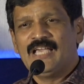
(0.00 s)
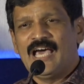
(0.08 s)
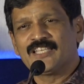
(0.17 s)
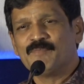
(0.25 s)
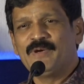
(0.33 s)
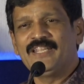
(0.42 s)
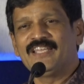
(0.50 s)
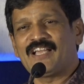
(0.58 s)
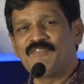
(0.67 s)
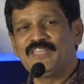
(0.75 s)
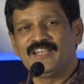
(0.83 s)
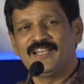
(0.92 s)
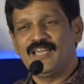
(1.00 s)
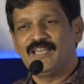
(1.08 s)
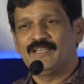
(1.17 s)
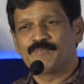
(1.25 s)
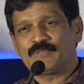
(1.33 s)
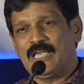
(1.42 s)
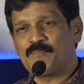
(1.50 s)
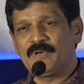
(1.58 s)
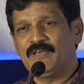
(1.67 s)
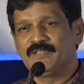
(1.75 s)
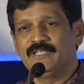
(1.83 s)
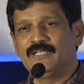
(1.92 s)
அதுக்கு முன்னாடி கவிஞர்னா
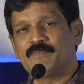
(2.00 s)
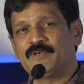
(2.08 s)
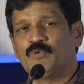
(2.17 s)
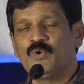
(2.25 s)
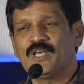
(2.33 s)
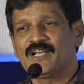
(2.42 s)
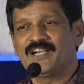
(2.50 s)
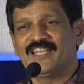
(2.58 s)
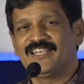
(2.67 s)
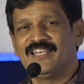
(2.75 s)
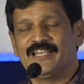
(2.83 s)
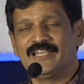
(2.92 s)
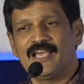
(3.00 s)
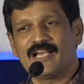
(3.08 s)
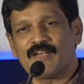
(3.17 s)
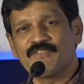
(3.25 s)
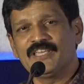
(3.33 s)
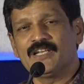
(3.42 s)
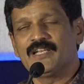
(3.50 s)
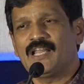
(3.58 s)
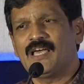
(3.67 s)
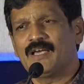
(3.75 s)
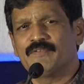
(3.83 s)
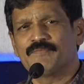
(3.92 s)
அப்போல்லாம் வந்து நம்ம ஊடகங்கள் இல்லை இல்லையா கவிஞர்னா